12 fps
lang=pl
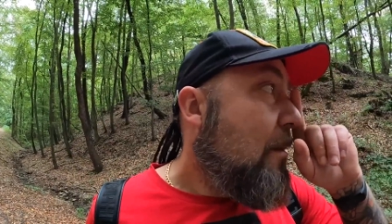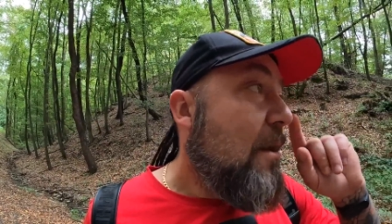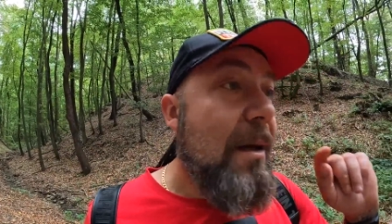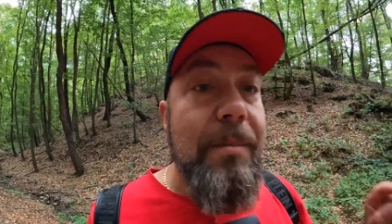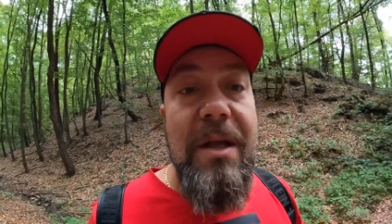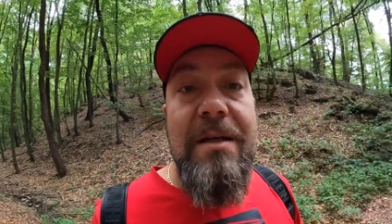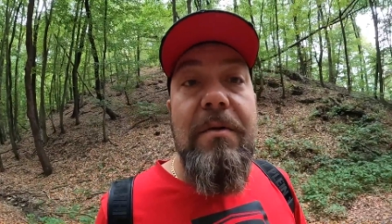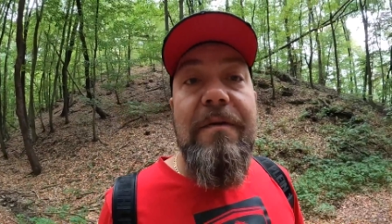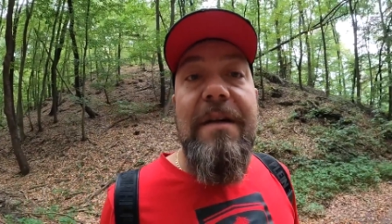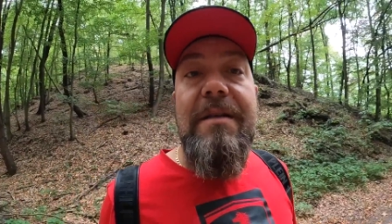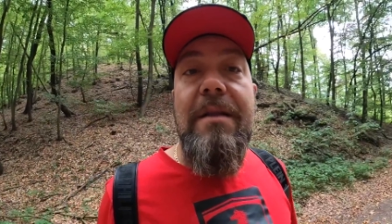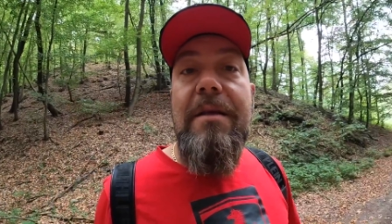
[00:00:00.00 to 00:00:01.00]
trip na
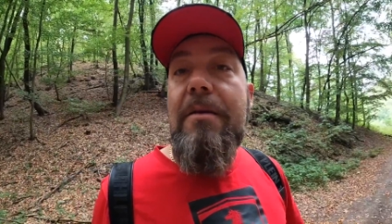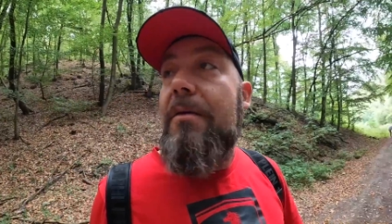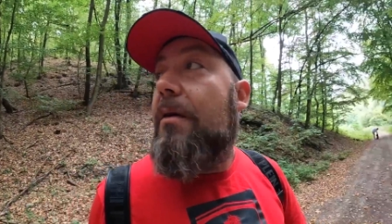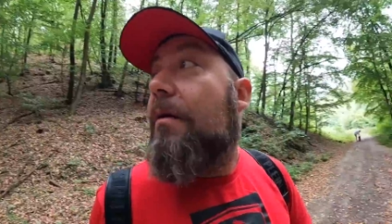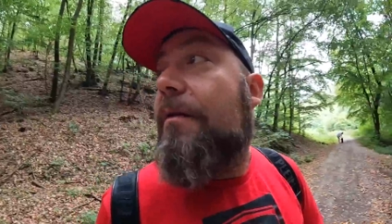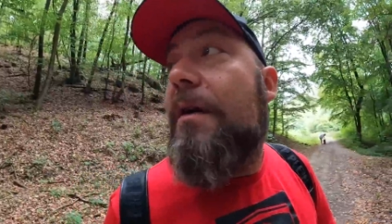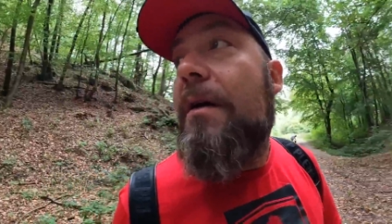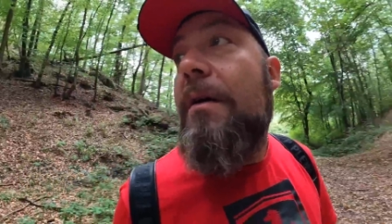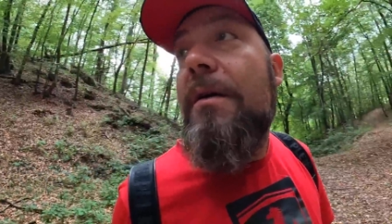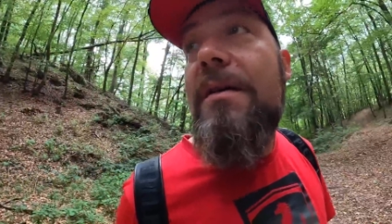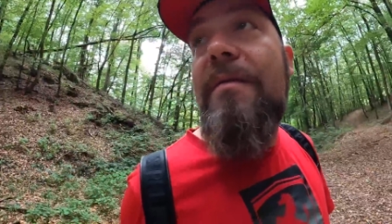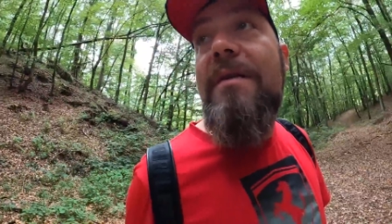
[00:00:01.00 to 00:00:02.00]
Słowację tygodniowy
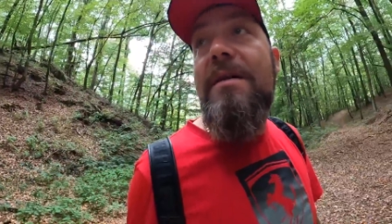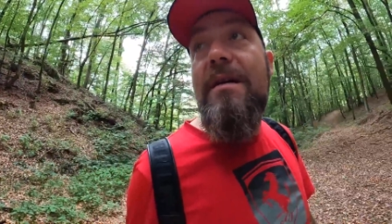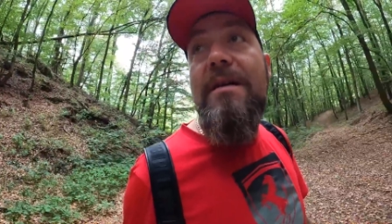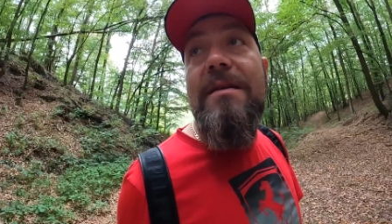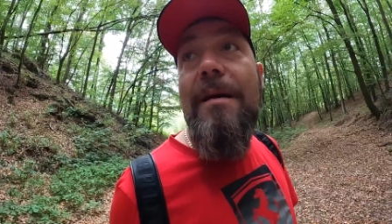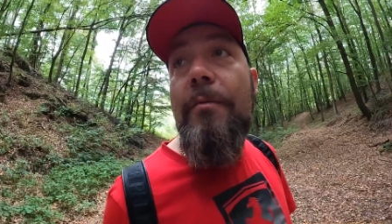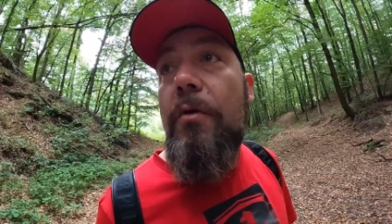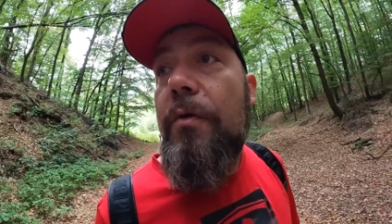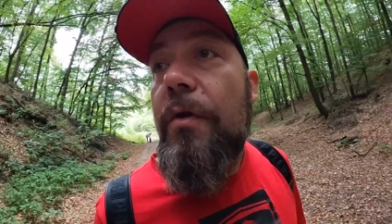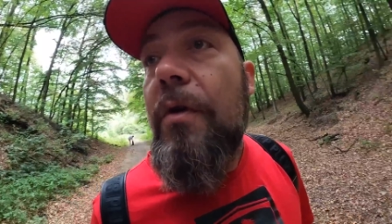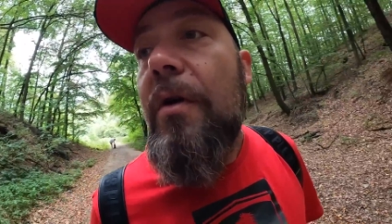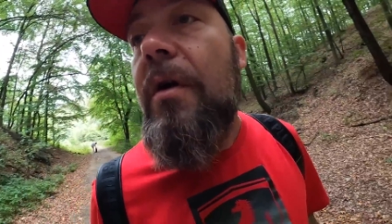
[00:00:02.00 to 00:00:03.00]
i zwiedzanie
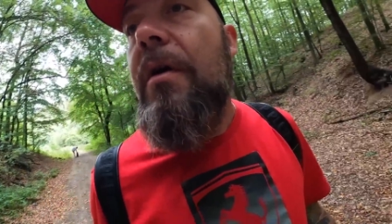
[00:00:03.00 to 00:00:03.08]
zamków.